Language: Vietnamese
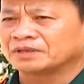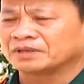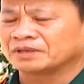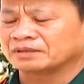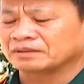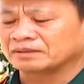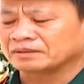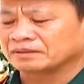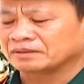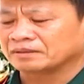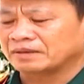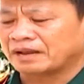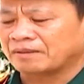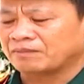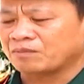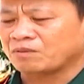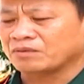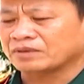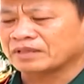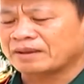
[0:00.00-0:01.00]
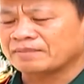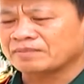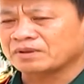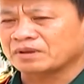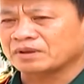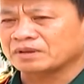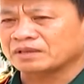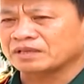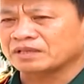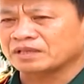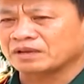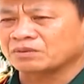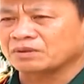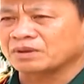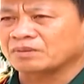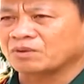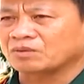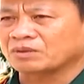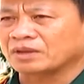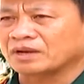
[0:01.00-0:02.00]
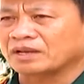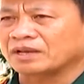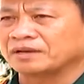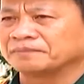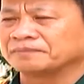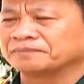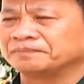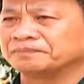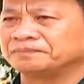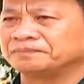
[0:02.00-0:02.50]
à, đạt 1,8 chỉ tiêu trên một thanh niên